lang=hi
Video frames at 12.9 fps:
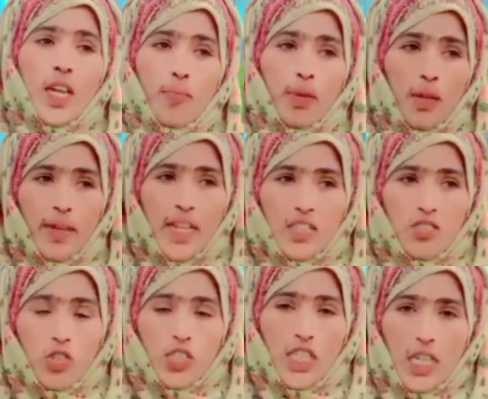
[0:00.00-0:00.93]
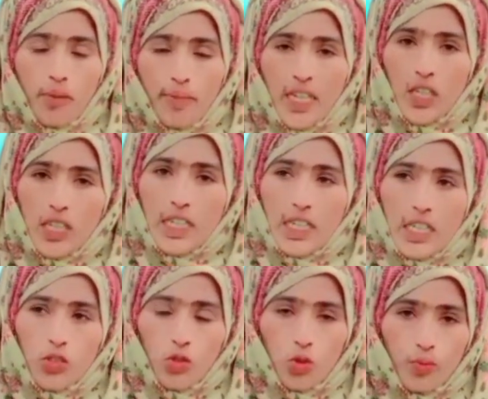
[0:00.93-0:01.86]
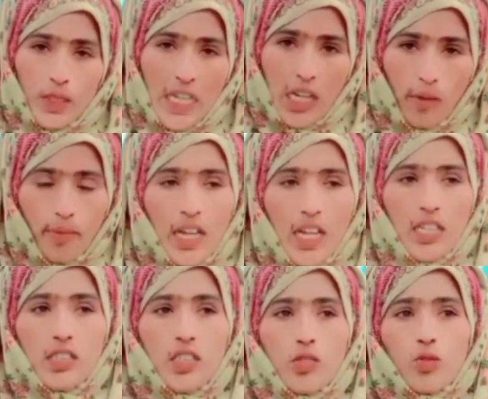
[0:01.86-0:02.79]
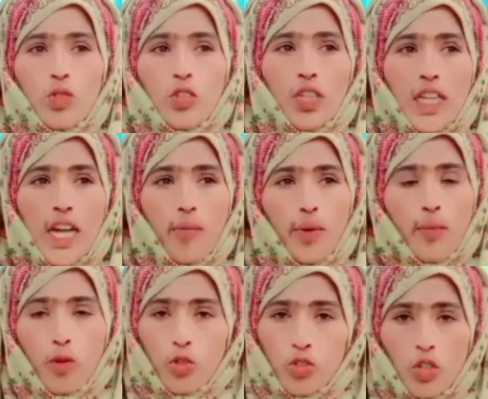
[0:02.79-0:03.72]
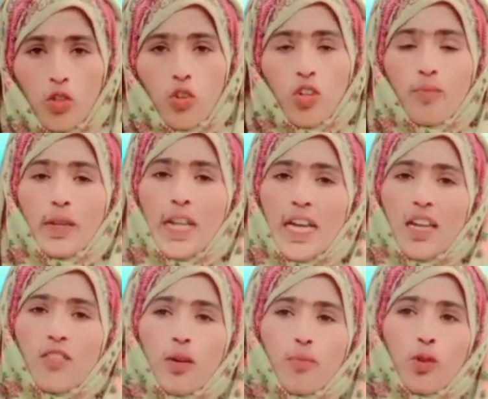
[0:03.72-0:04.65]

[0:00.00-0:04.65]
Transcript: फिर मैंने सोचा कि मैं यूट्यूब चैनल बनाती हूँ क्योंकि यहाँ पर बहुत से लोगों ने बनाए हुए